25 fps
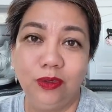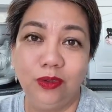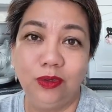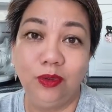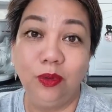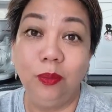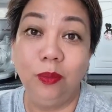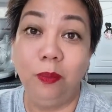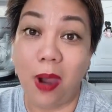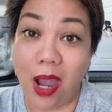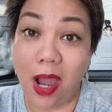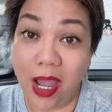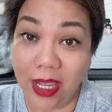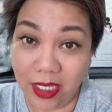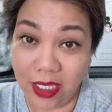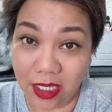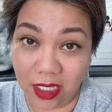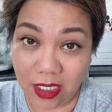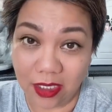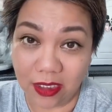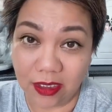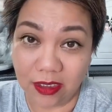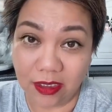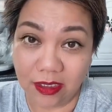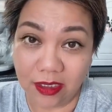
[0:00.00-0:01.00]
to buy
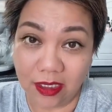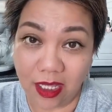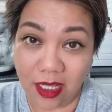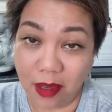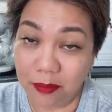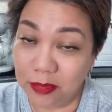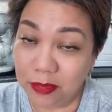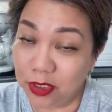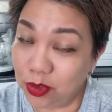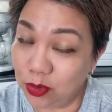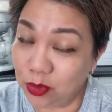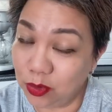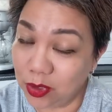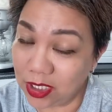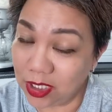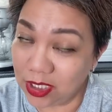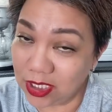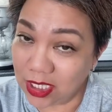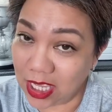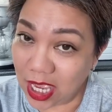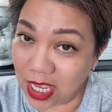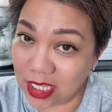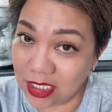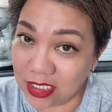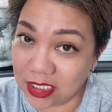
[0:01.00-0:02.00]
it. I mean, you can
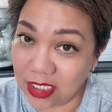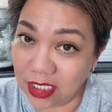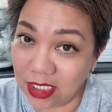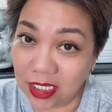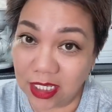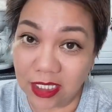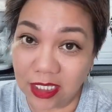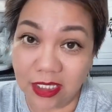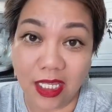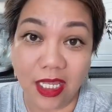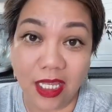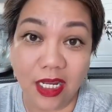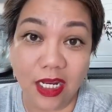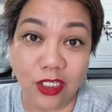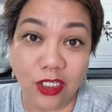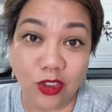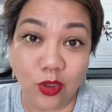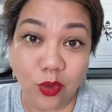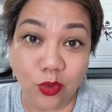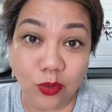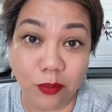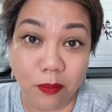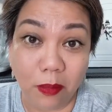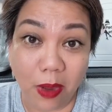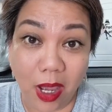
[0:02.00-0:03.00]
cancel it and I
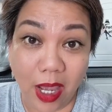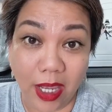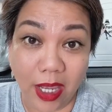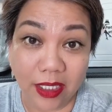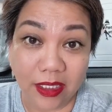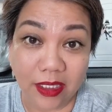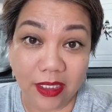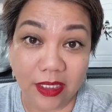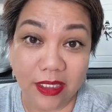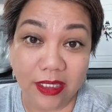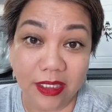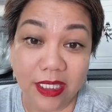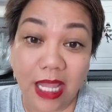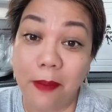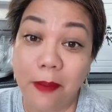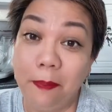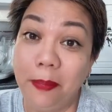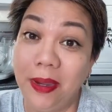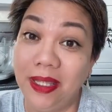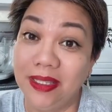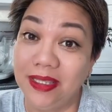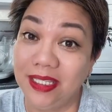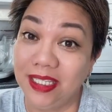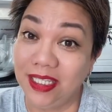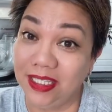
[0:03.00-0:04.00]
don't mind.
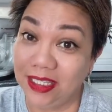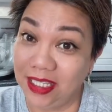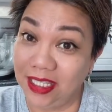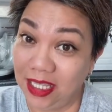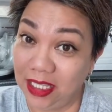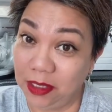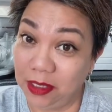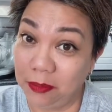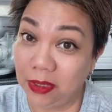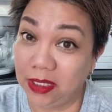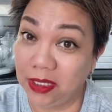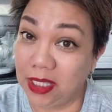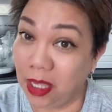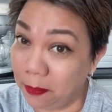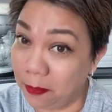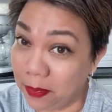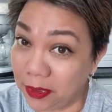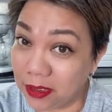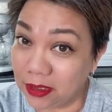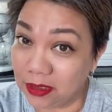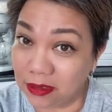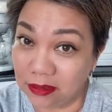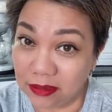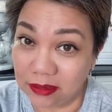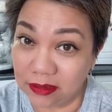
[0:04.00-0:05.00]
Dapat, hindi, di ba?
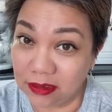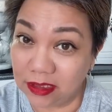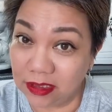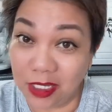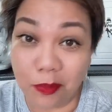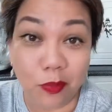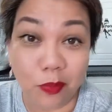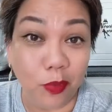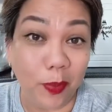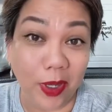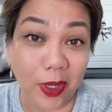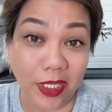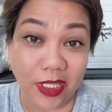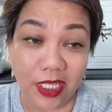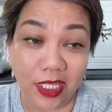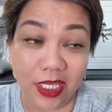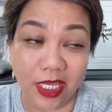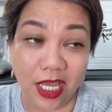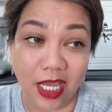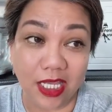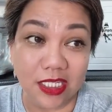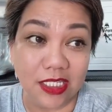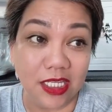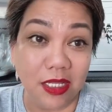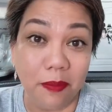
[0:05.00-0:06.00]
Dapat, hindi mo pwede
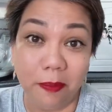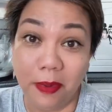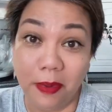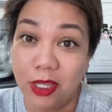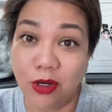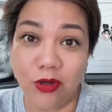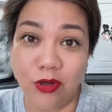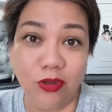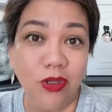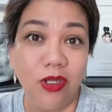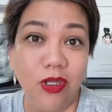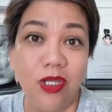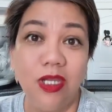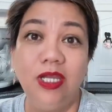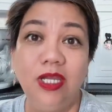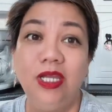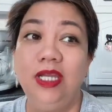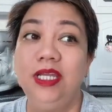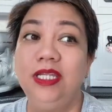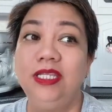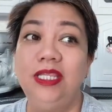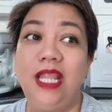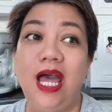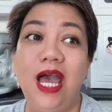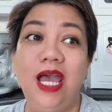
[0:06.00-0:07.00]
i-cancel. Pero,
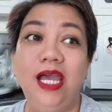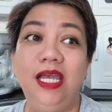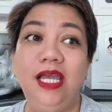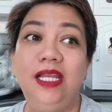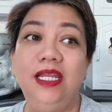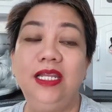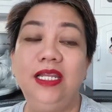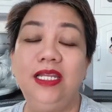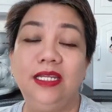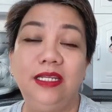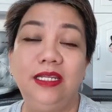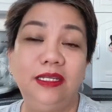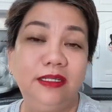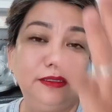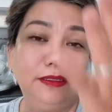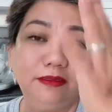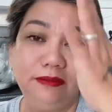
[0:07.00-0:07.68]
dahil,